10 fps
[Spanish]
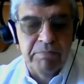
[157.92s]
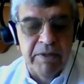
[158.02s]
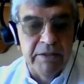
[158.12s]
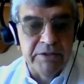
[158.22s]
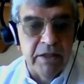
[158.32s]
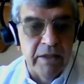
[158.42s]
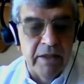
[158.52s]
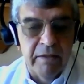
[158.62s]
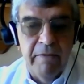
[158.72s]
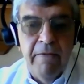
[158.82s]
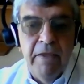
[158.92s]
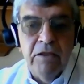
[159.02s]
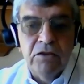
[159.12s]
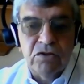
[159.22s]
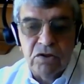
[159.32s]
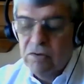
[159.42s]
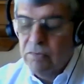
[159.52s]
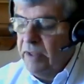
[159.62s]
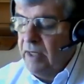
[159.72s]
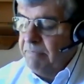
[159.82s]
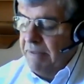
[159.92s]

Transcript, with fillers: para charlar sobre la